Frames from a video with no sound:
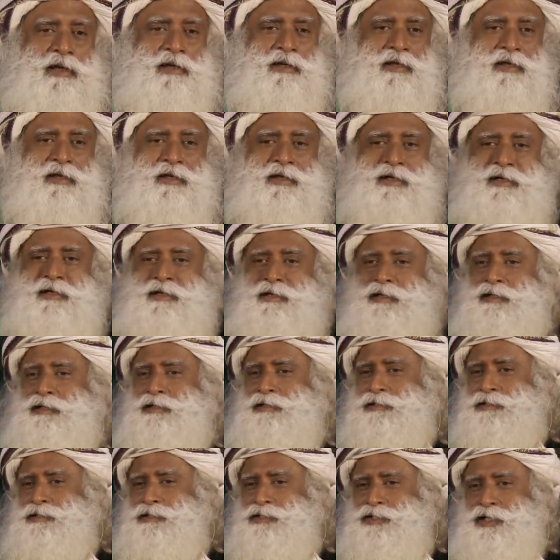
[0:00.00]
dolor,
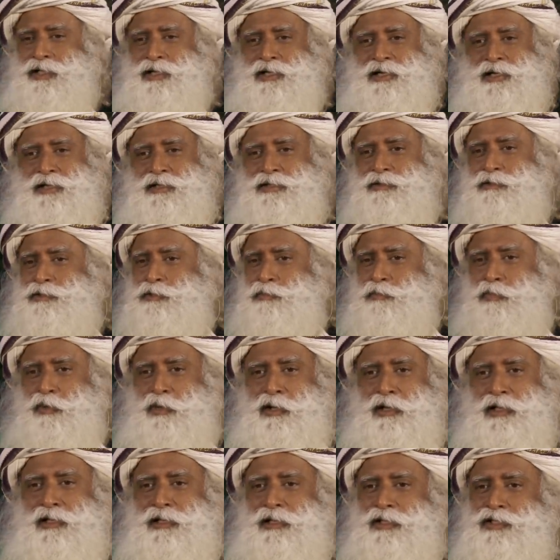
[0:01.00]
padre sin
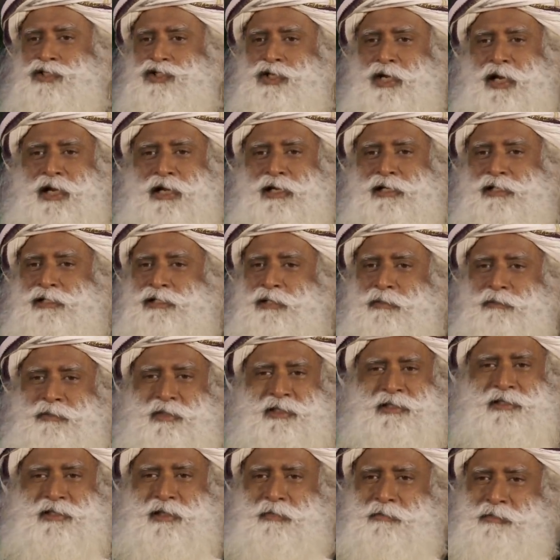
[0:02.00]
amor, algo, algo
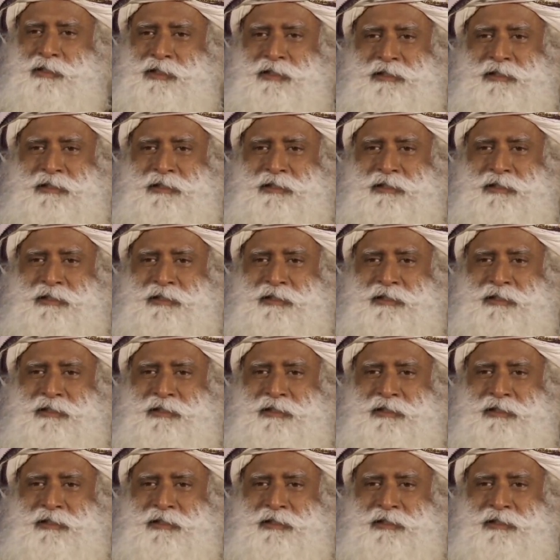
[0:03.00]
así.